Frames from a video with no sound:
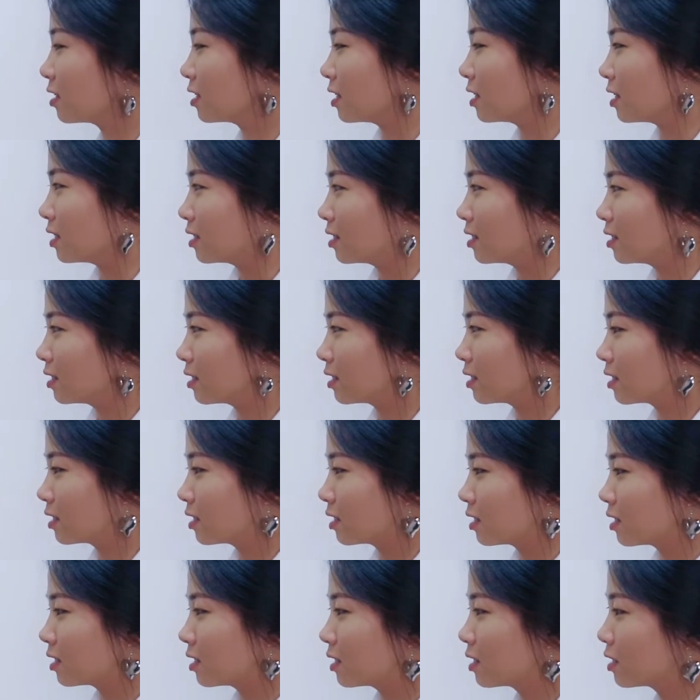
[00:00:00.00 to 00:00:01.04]
这里
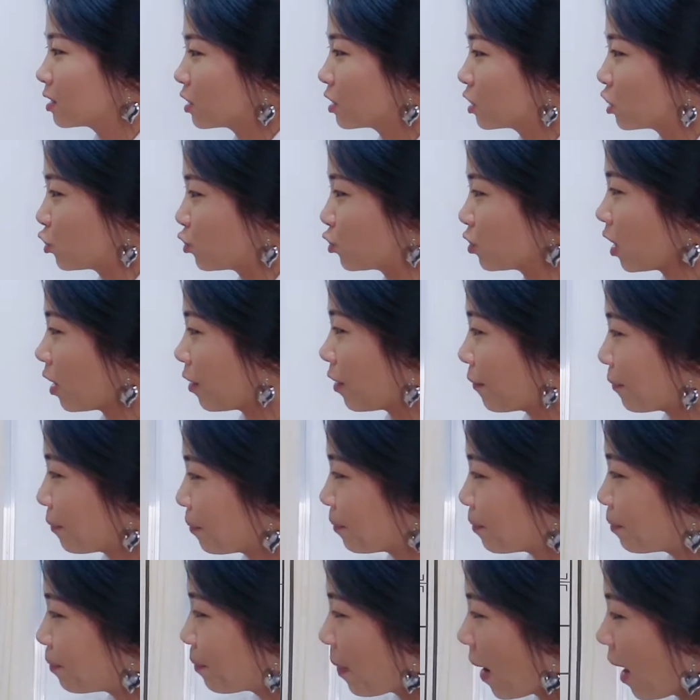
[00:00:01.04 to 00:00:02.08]
只需要
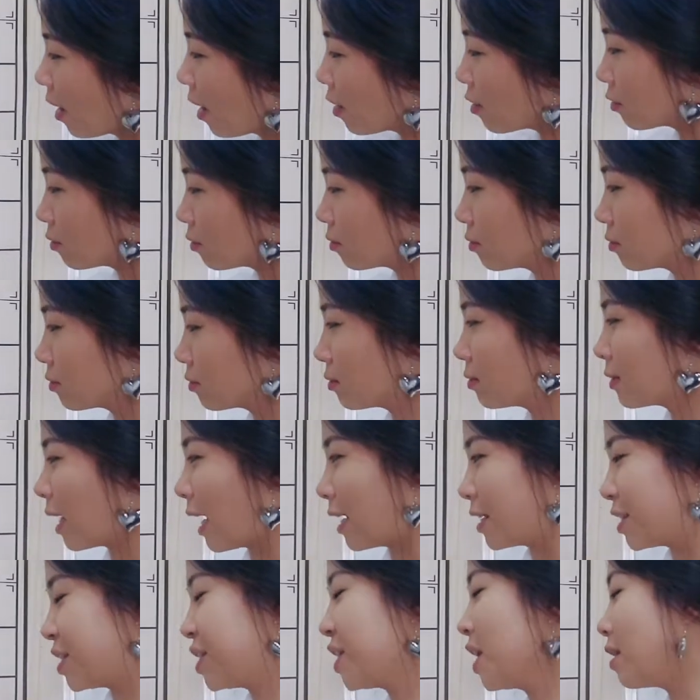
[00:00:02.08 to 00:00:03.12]
炮
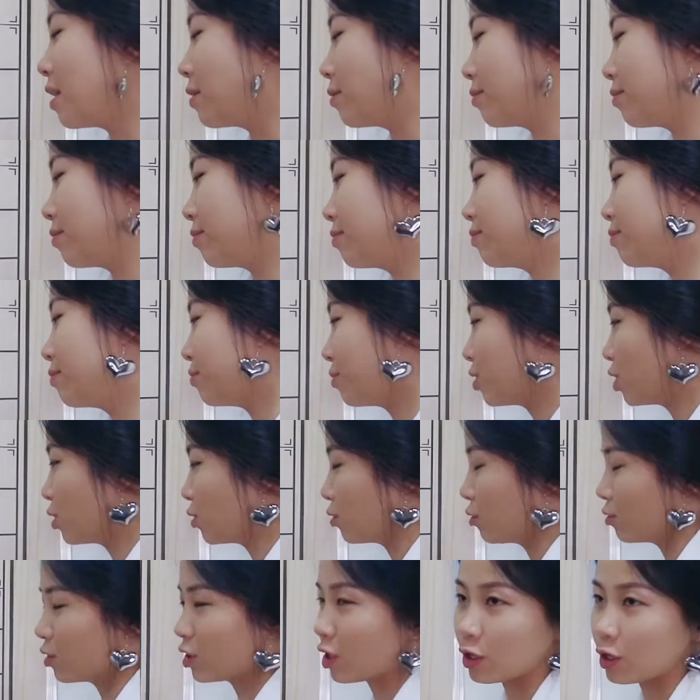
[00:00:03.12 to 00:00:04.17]
打象
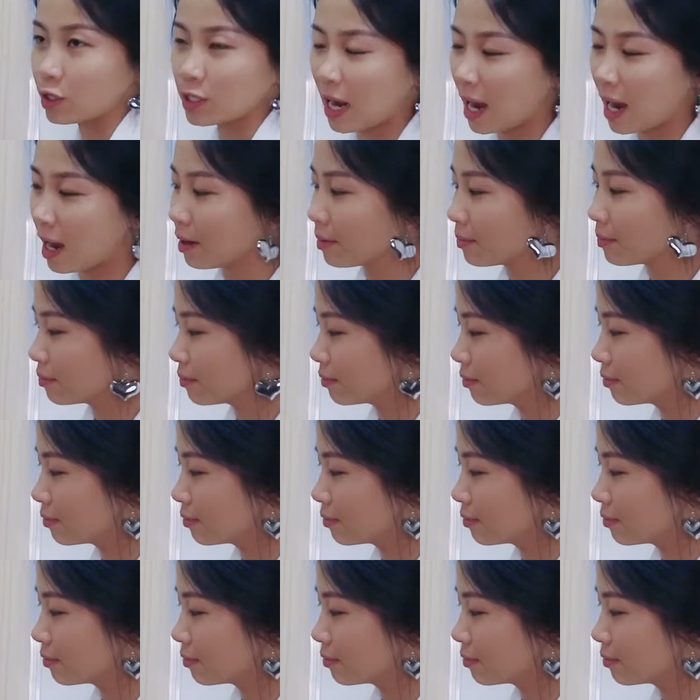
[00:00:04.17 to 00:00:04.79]
就叫杀。